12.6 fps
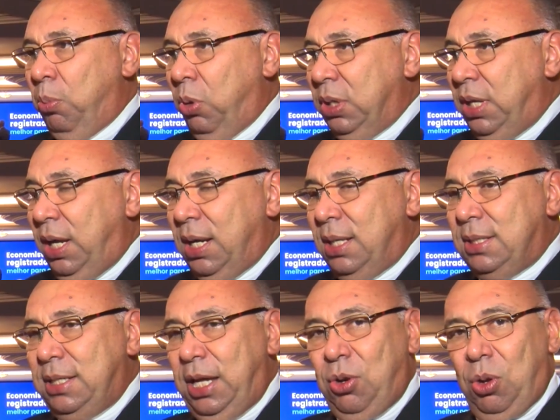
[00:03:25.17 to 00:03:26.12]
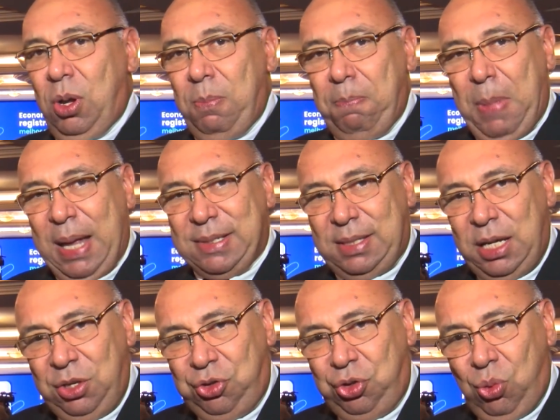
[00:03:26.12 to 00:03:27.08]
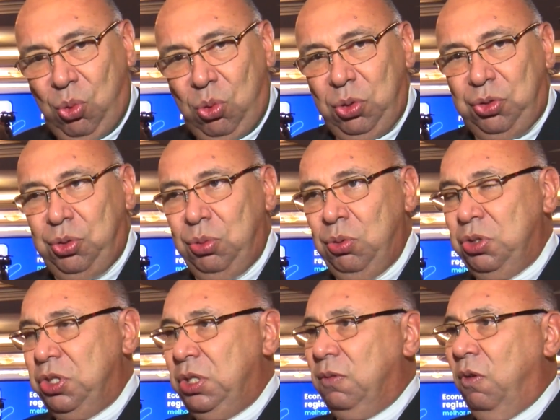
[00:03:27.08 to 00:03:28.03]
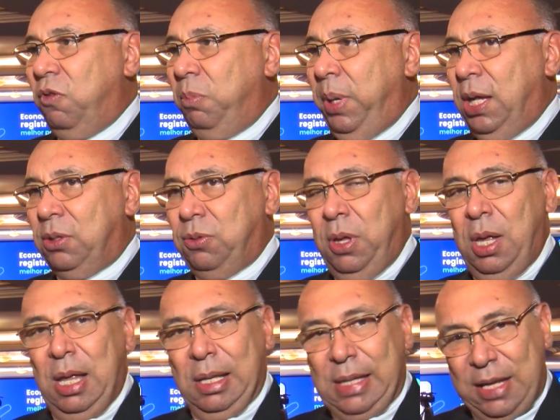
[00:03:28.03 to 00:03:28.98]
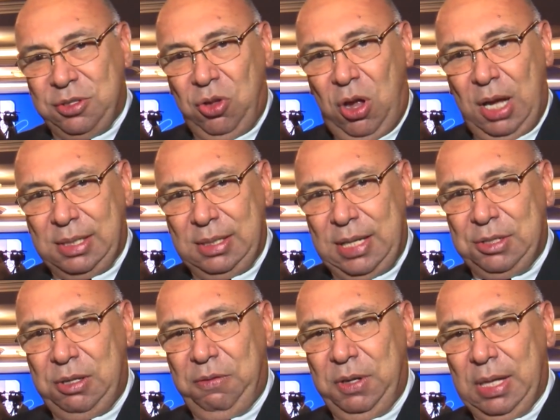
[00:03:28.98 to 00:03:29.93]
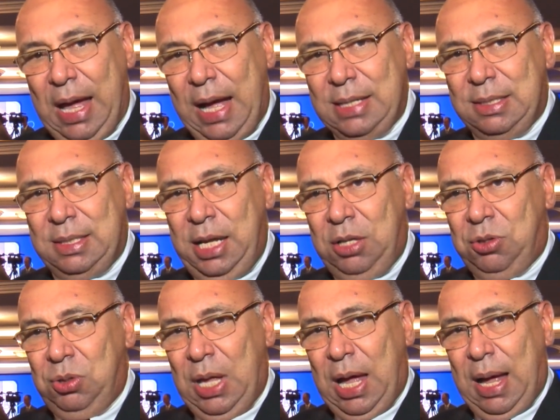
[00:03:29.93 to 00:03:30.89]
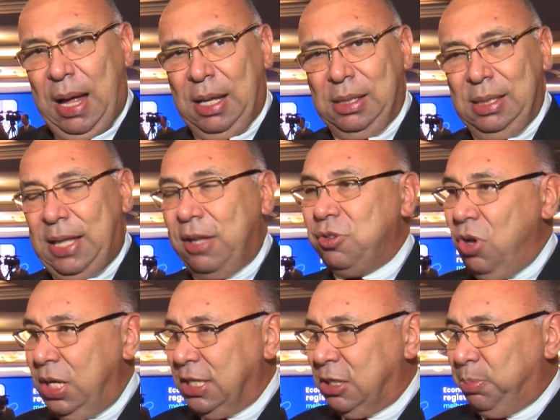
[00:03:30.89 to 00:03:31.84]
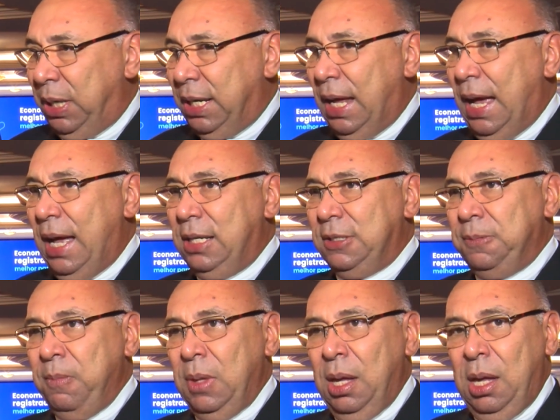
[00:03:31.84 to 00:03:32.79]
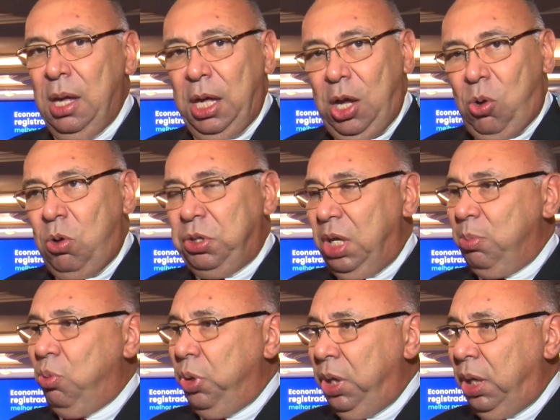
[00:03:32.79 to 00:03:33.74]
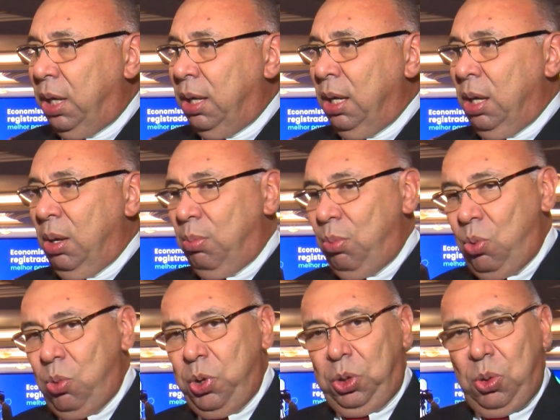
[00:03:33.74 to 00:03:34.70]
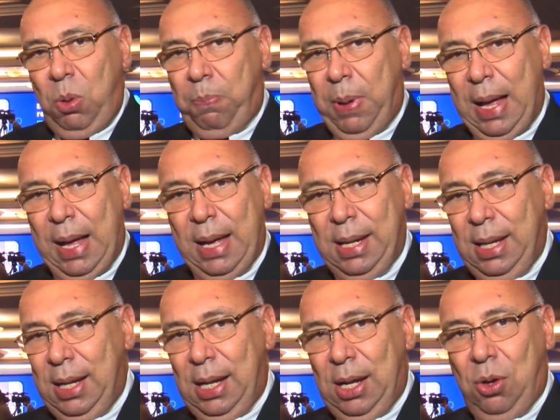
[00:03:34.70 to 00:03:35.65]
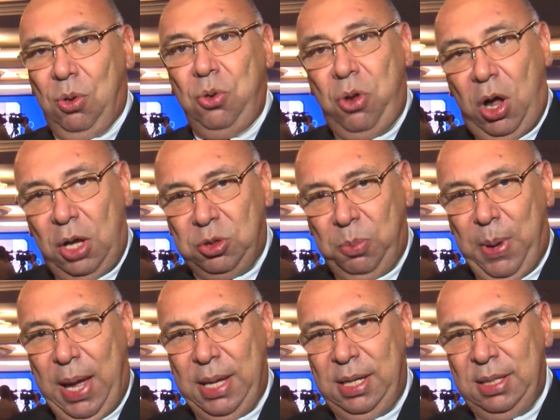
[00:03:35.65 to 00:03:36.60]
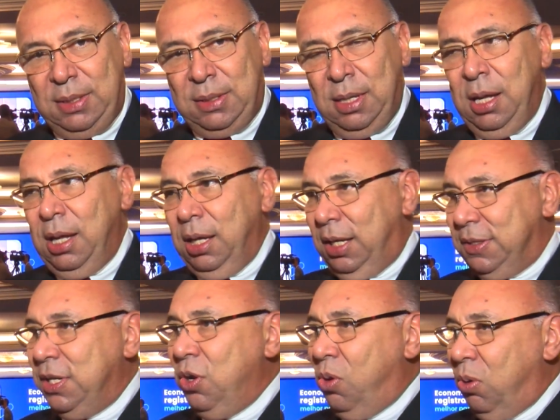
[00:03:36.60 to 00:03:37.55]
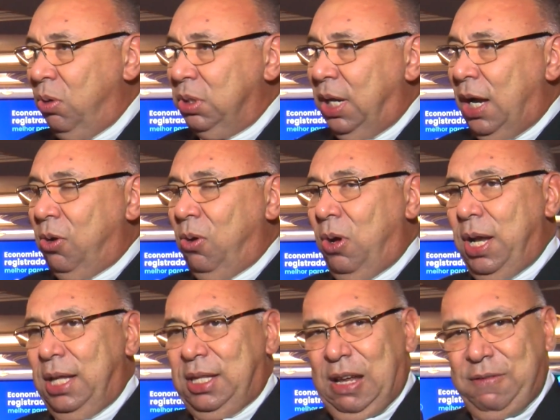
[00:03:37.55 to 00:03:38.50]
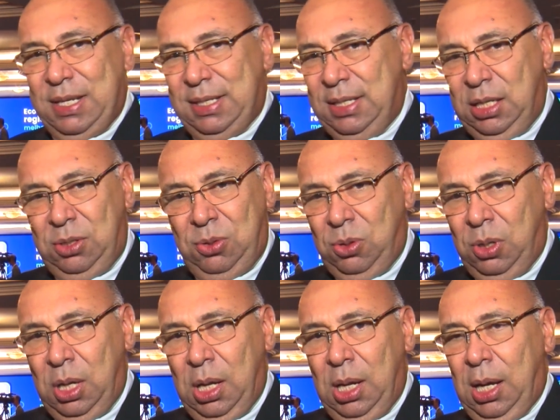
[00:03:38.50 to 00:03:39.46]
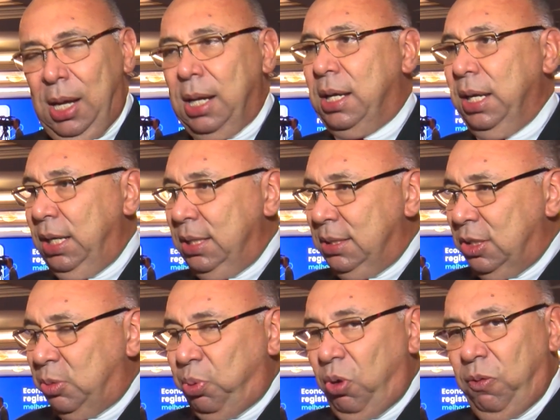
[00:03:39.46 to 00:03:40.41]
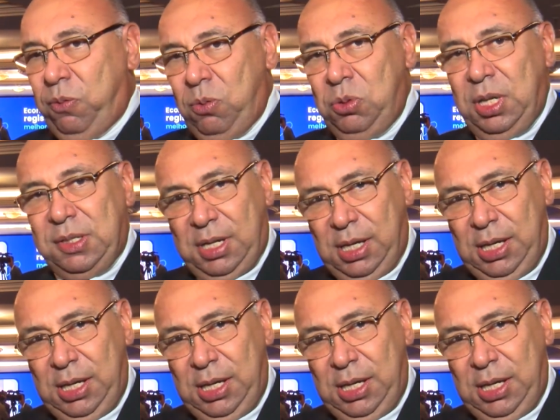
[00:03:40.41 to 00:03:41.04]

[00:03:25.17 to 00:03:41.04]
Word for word: Poder ser bastante útil no desenvolvimento das nossas atividades dentro da, das nossas plenárias e contribuir muito para o nosso país que se encontra agora atravessando crises profundas,